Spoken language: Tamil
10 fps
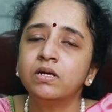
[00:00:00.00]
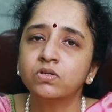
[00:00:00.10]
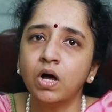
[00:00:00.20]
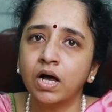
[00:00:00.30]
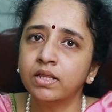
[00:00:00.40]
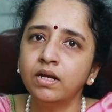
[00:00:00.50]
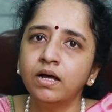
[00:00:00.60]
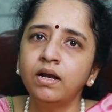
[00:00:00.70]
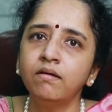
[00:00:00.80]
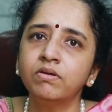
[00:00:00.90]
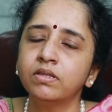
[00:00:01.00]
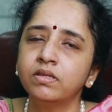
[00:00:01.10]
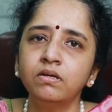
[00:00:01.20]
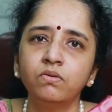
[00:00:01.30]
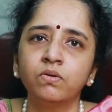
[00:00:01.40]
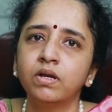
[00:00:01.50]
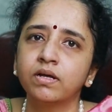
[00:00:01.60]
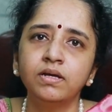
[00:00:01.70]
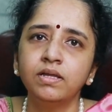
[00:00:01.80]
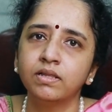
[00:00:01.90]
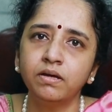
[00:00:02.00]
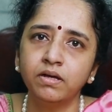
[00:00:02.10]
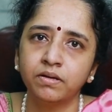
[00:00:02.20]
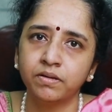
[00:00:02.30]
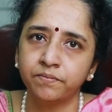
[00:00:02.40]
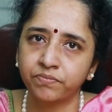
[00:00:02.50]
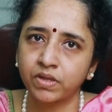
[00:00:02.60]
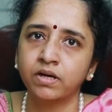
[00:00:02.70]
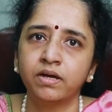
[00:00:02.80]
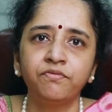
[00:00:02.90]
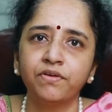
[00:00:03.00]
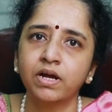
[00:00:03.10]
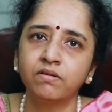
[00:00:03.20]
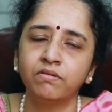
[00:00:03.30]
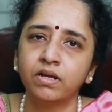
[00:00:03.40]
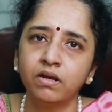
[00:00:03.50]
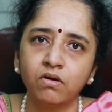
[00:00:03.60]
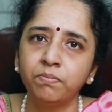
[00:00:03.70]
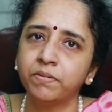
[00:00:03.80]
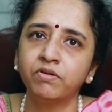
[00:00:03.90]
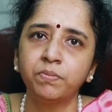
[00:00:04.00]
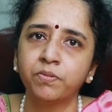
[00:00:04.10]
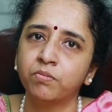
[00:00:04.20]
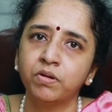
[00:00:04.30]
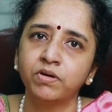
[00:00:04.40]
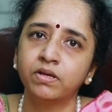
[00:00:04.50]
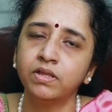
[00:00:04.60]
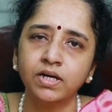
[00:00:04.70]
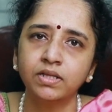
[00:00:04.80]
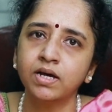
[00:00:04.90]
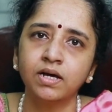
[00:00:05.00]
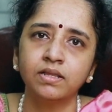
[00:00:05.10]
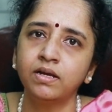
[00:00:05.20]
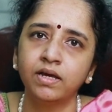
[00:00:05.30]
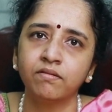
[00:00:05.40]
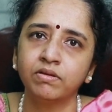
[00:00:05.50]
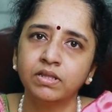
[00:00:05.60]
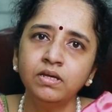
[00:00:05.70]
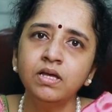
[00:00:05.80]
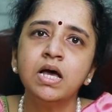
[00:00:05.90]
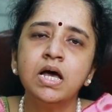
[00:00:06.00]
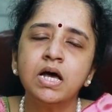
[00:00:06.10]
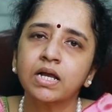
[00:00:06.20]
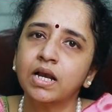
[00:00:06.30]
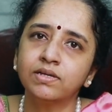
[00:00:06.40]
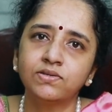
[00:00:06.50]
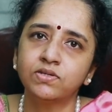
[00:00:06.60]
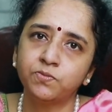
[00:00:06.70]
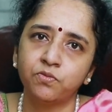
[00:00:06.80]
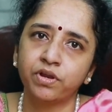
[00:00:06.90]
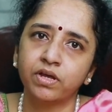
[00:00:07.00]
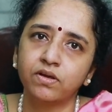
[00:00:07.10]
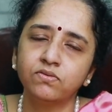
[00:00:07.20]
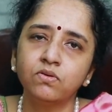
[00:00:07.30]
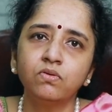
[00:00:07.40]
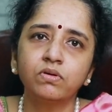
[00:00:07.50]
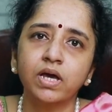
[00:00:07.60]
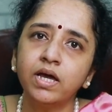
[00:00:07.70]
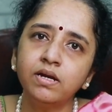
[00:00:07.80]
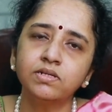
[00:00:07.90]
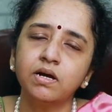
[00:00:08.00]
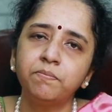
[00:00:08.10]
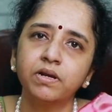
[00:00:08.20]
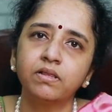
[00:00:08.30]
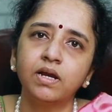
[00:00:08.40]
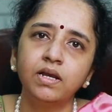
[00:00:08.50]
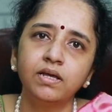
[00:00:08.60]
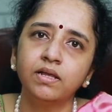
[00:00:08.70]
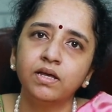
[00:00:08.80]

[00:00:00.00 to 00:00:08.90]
ஸோ அதனால் வந்து உங்களுக்கு இந்த ரிஃப்ராக்ட் வேரர் ஆர் பவர் ப்ராப்ளம் வருது அதுக்காக தான் நீங்கள் வந்து கிளாஸஸ் போடுறீங்க ஸோ கேரட் சாப்பிட்றதுனால இதை